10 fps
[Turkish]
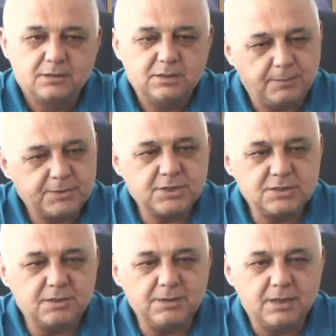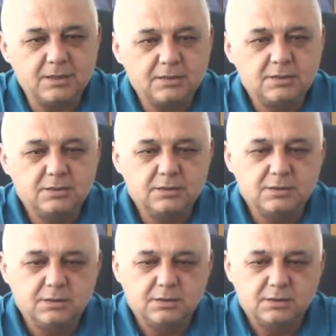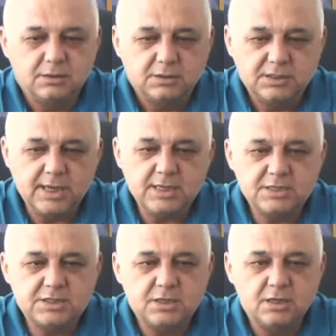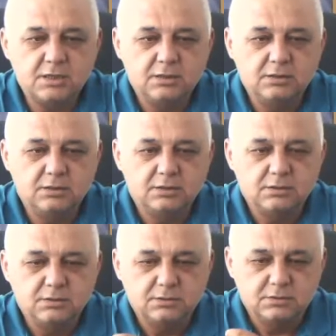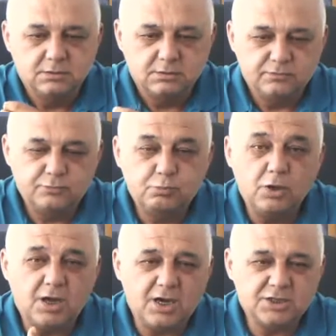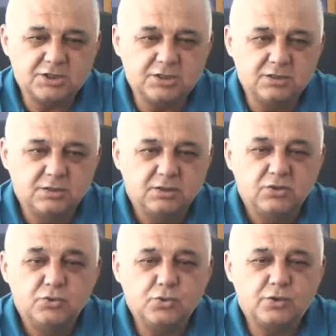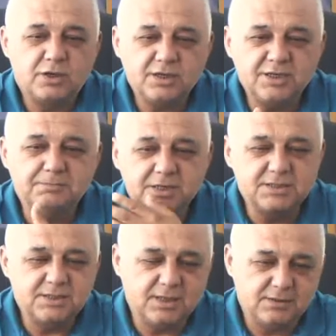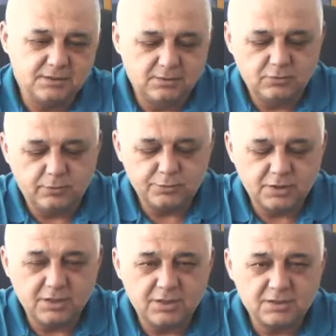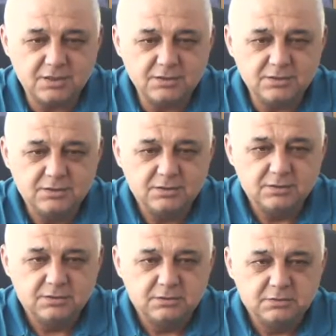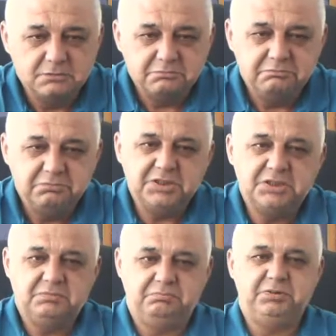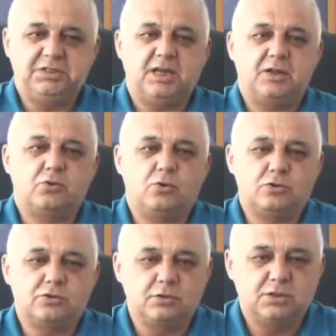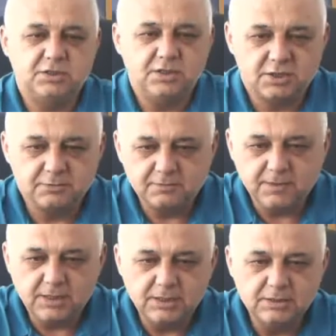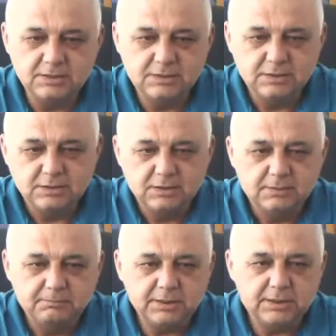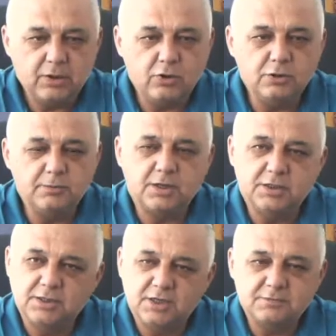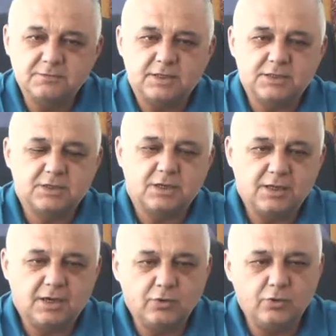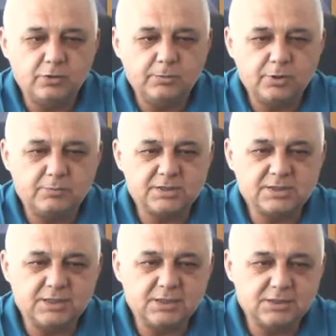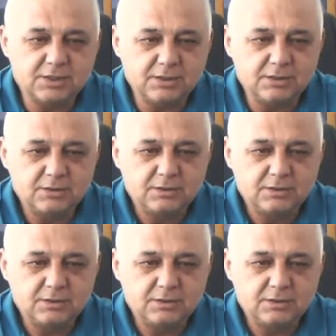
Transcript: yapacağız ama genç, futbola aç, yukarıya gitmek isteyen topçuları alacağız. Biz bir tane golcü ihtiyacımız var. Bir de ön libero ihtiyacımız var inşallah. Ön libero maskeli gidecek.